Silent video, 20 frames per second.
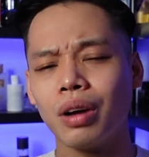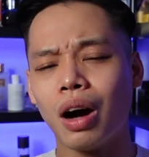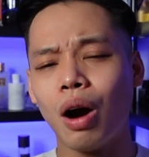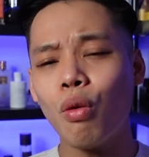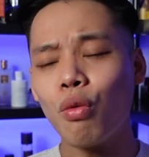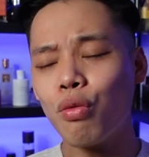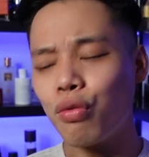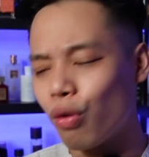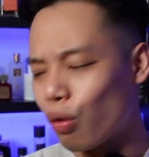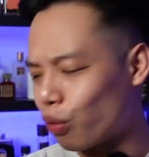
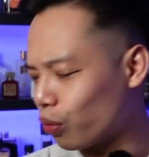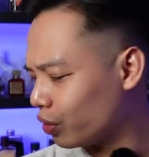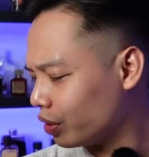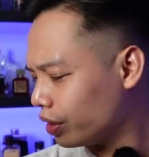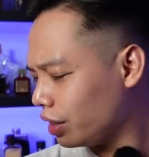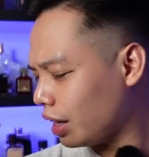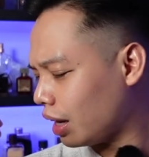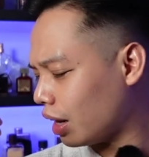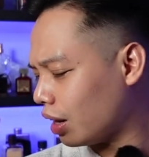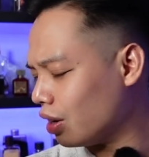âu phục
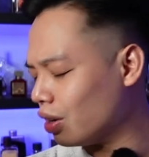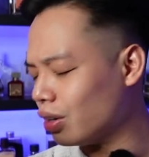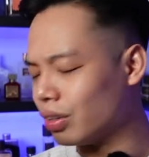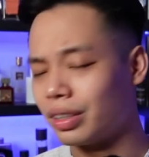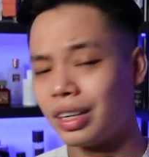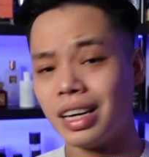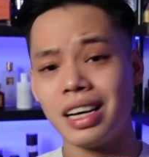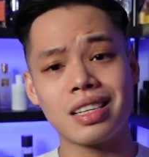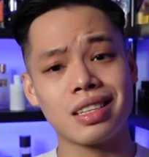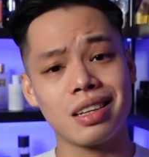như là
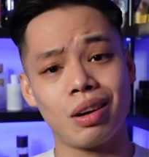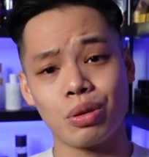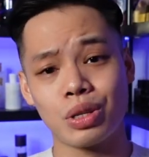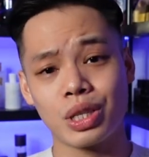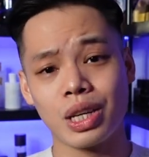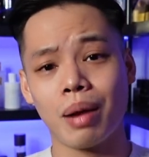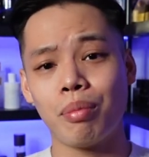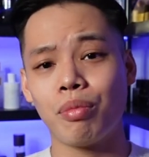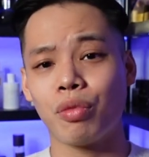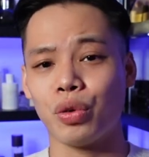ở
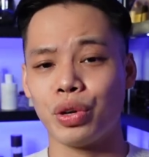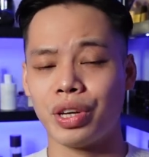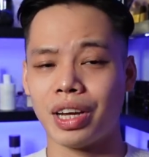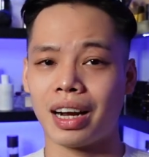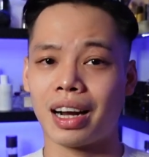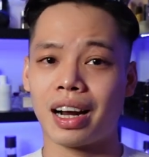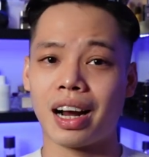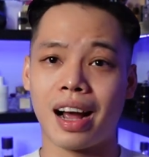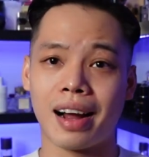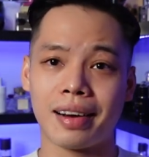D600 của
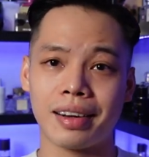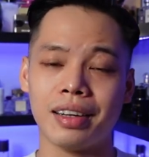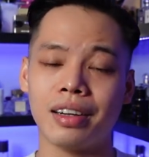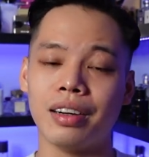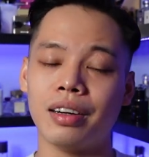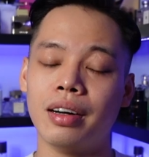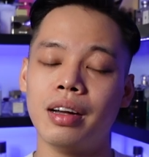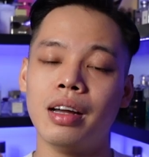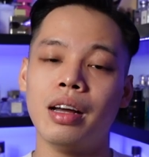nhà Kagner